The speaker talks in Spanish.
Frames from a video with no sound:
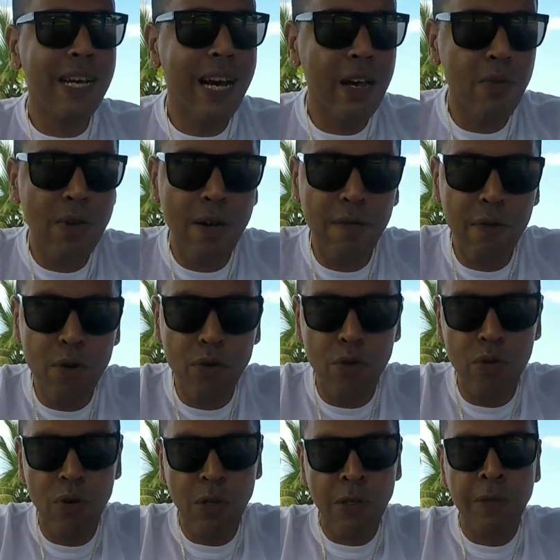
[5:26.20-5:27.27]
sacar una
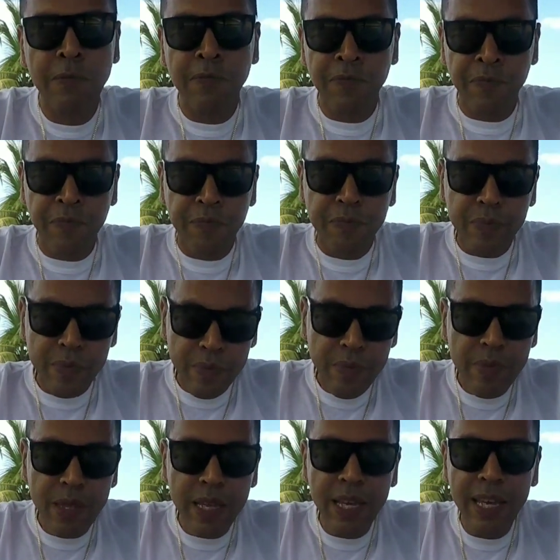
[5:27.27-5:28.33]
foto
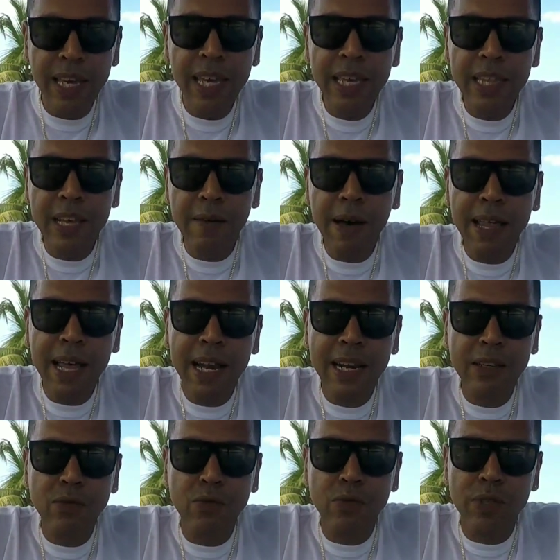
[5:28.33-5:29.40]
y te va a dar
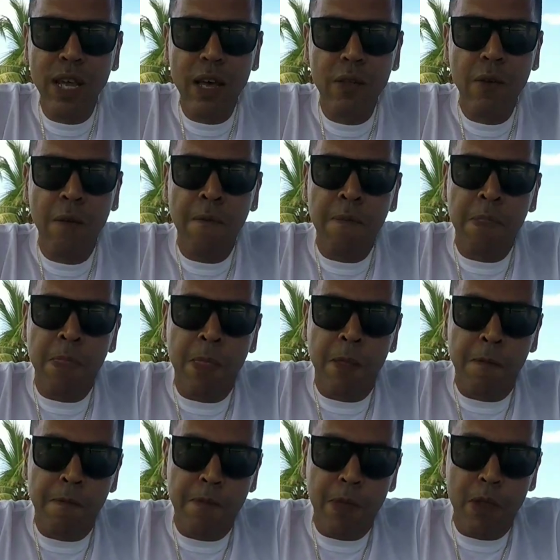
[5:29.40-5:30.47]
resultado.
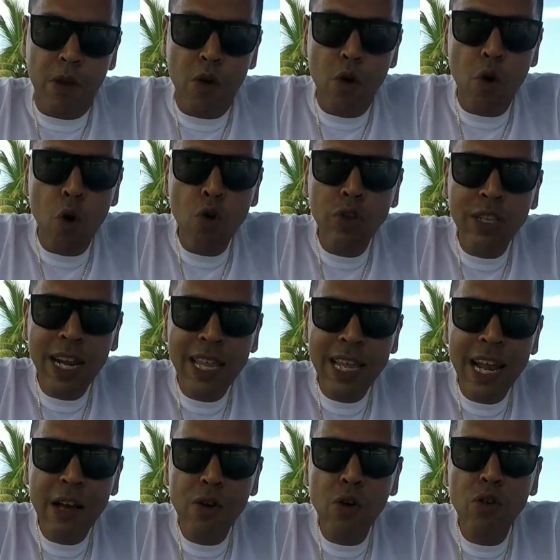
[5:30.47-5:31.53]
Otra
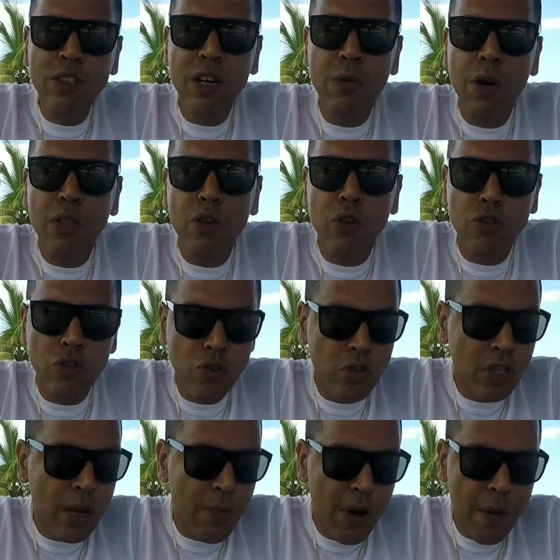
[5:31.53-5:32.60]
de las cosas cuando nosotros
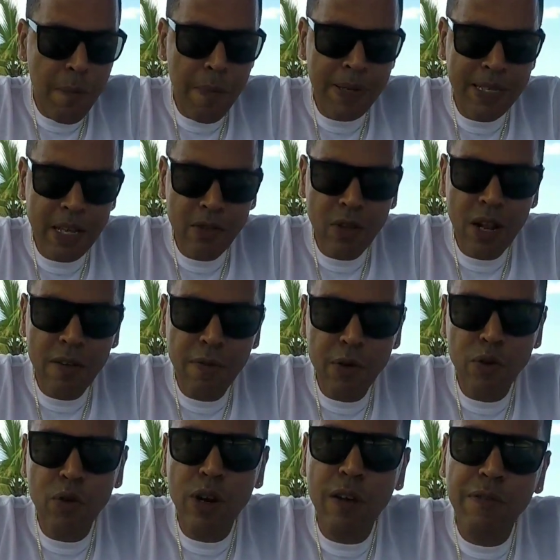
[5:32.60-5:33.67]
estamos empezando en la
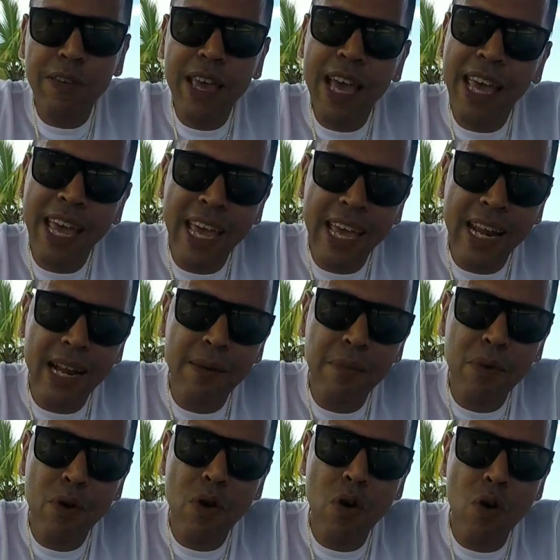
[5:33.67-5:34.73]
fotografía es que
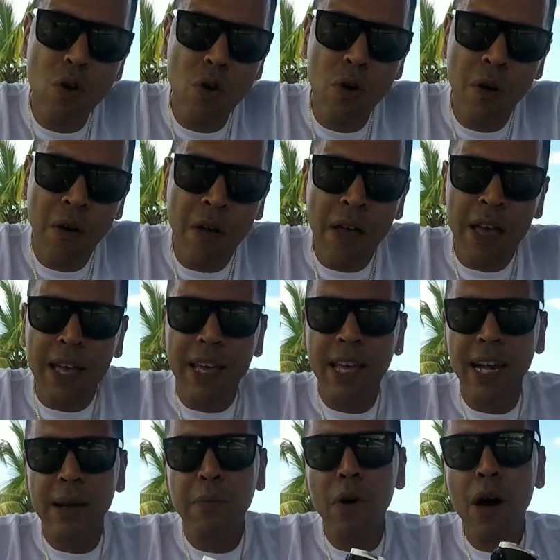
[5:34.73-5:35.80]
queremos,
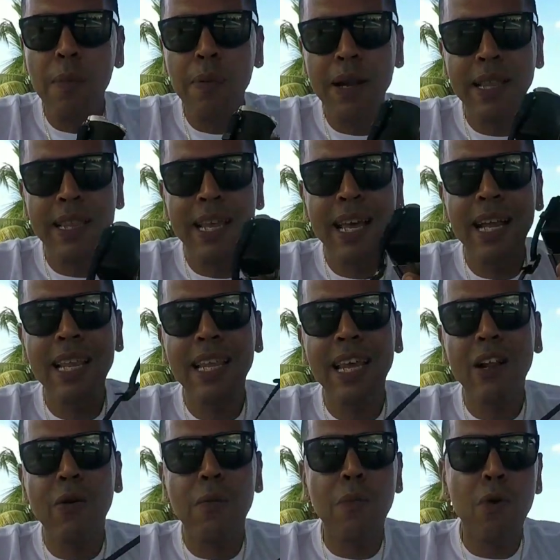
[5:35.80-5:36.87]
queremos aprender
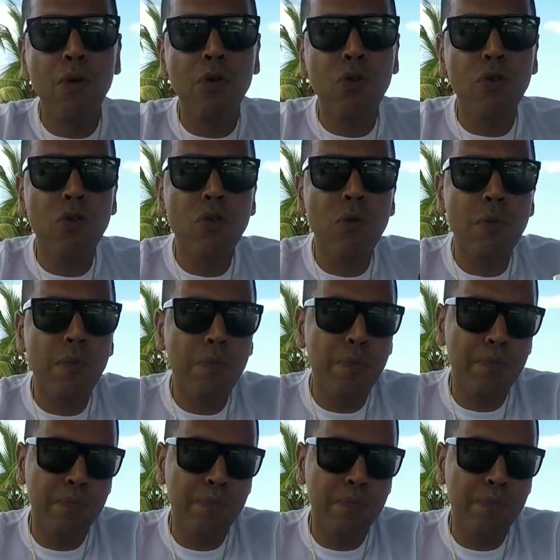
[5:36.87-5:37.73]
de los modos